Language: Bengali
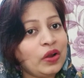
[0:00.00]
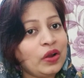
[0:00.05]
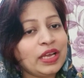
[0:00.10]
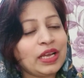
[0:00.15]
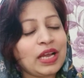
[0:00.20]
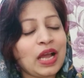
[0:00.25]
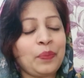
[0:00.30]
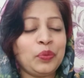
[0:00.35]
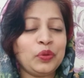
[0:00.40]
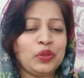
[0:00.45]

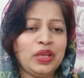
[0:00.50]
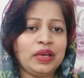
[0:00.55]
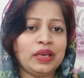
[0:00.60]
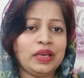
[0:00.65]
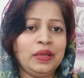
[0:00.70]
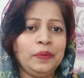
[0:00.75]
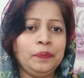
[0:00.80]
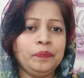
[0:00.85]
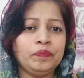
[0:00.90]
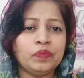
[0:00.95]
অনেক
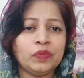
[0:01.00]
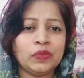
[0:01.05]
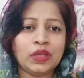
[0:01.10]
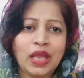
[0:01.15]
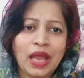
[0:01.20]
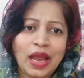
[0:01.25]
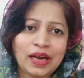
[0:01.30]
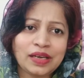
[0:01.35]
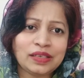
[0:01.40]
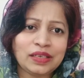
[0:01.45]
আপুদেরই
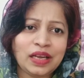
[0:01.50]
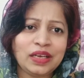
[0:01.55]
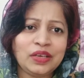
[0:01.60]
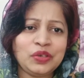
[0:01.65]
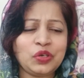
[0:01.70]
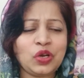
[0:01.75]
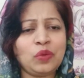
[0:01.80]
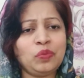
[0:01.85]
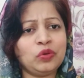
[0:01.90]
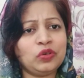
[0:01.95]

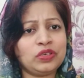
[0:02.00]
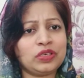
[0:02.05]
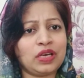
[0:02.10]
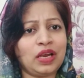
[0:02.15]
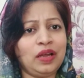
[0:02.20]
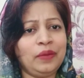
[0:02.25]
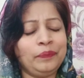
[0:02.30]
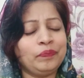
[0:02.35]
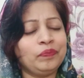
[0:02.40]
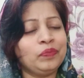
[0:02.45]
একটাই
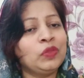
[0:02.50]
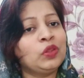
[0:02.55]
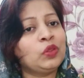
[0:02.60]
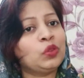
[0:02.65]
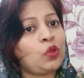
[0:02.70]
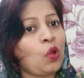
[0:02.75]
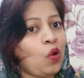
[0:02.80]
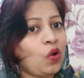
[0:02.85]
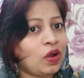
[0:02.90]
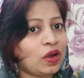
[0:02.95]
সমস্যা
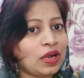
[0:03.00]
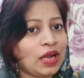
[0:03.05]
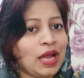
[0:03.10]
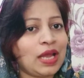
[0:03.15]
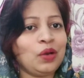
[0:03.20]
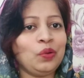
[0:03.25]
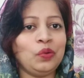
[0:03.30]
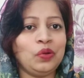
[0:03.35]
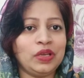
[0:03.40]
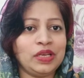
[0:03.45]
ত্বক
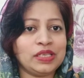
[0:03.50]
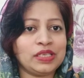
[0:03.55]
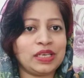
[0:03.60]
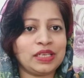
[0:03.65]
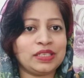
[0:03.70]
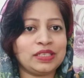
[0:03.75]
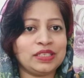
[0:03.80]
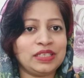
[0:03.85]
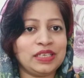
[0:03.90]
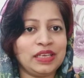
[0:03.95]
কালো হয়ে
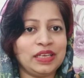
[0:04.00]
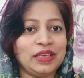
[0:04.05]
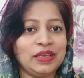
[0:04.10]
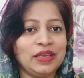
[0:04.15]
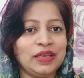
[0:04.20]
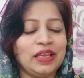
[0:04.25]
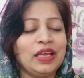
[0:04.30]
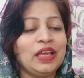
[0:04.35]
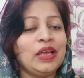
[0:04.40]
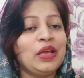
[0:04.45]
যাচ্ছে
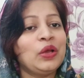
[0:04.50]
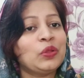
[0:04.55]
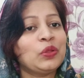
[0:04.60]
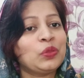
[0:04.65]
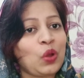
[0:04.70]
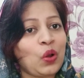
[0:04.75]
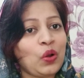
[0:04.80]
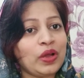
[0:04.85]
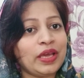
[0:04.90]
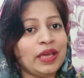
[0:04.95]

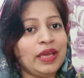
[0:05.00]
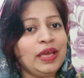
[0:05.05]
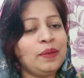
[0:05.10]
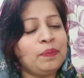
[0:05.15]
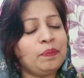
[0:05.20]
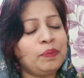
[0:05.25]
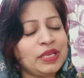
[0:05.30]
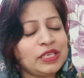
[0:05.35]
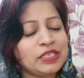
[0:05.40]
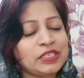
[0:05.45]
ত্বকে
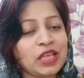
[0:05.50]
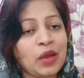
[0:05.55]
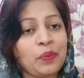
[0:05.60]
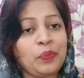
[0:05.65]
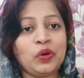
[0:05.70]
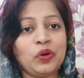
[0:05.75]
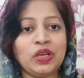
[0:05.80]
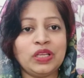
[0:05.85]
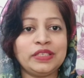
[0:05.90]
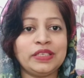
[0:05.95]
মেস্তা
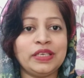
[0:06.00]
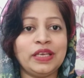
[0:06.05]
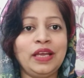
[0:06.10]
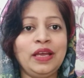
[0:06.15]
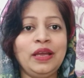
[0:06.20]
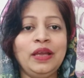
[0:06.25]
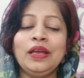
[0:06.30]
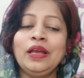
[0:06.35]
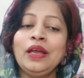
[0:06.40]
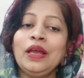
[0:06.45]
পড়েছে
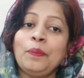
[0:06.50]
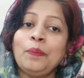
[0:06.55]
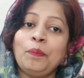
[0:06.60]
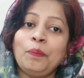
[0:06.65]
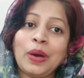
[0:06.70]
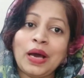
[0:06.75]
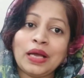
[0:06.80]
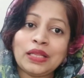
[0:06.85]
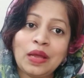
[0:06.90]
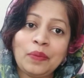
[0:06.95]

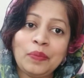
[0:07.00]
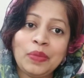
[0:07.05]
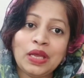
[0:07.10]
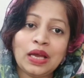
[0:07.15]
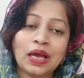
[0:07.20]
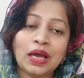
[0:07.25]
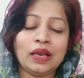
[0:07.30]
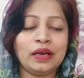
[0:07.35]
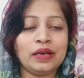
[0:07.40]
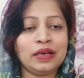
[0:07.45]

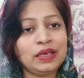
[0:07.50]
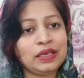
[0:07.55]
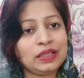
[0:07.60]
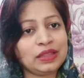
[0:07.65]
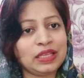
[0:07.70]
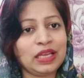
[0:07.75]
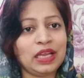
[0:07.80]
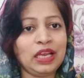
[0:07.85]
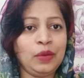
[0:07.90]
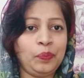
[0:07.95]
বাদামি কালারের
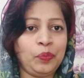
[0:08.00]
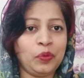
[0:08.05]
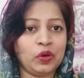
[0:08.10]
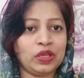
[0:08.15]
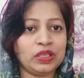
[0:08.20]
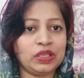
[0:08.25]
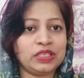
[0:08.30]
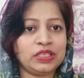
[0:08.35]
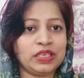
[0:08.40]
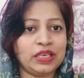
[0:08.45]
তিল
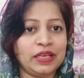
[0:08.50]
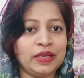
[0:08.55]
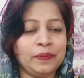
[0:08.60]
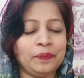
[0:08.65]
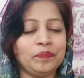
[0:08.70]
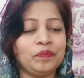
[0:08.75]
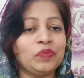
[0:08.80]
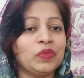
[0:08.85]
পড়েছে